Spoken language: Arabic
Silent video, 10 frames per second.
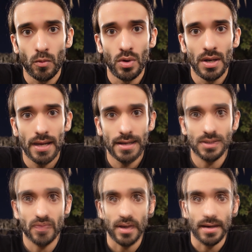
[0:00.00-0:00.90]

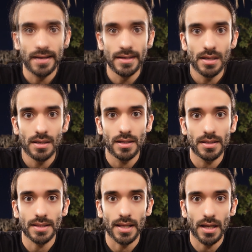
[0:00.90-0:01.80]
والأصل أوكي قلنا
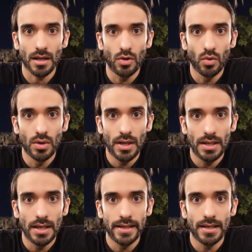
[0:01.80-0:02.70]
الطريقة الأولى
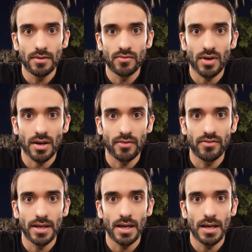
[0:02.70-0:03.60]
اللي هي نفرق
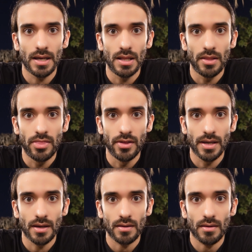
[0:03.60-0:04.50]
فيها
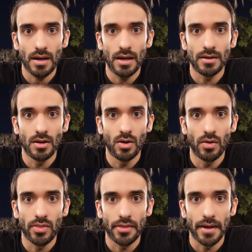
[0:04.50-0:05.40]
الذكر عن
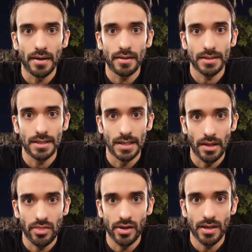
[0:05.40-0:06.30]
الأنثى
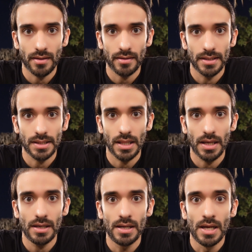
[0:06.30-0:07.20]
قلنا الذكر
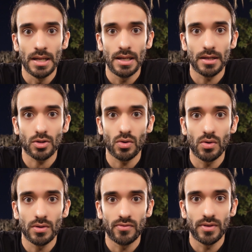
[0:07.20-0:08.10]
يطلع له
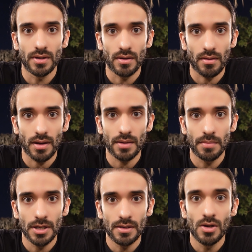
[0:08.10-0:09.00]
طوق في
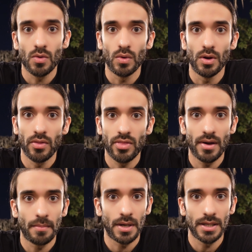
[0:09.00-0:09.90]
الرغبة
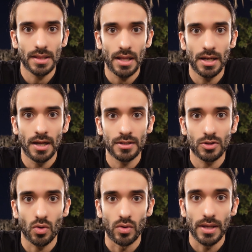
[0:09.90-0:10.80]
والأنثى ما يطلع لها
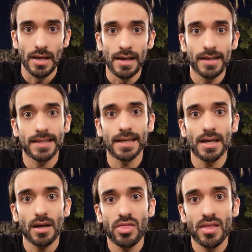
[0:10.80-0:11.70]
الطوق
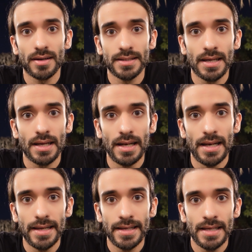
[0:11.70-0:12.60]
الطريقة الثانية
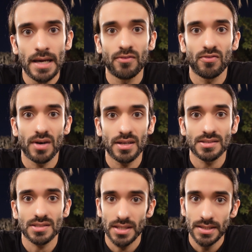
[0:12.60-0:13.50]
اللي هي
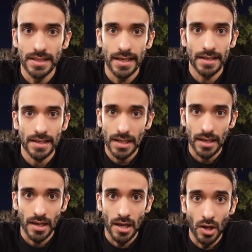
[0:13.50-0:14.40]
فحص الدي ان
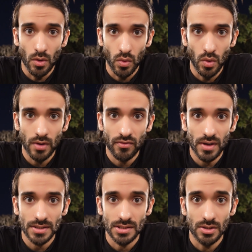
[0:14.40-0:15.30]
اي وهو
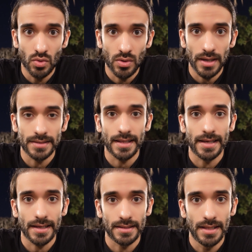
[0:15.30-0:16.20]
فحص يكون عن
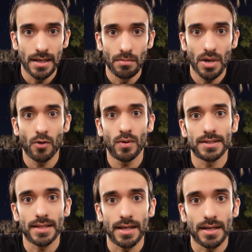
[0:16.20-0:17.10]
طريق الدم او
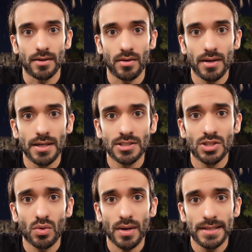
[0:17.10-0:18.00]
عن طريق
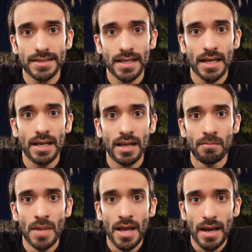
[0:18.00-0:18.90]
الريش وراح
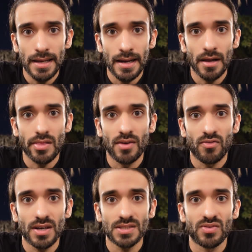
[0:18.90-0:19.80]
نتكلم عن هذا
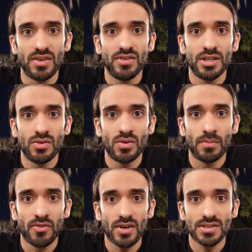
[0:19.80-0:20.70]
الفحص في فيديو
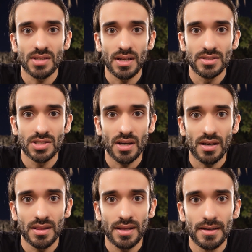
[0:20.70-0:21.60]
مفصل ان
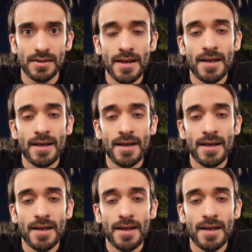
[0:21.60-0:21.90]
شاء الله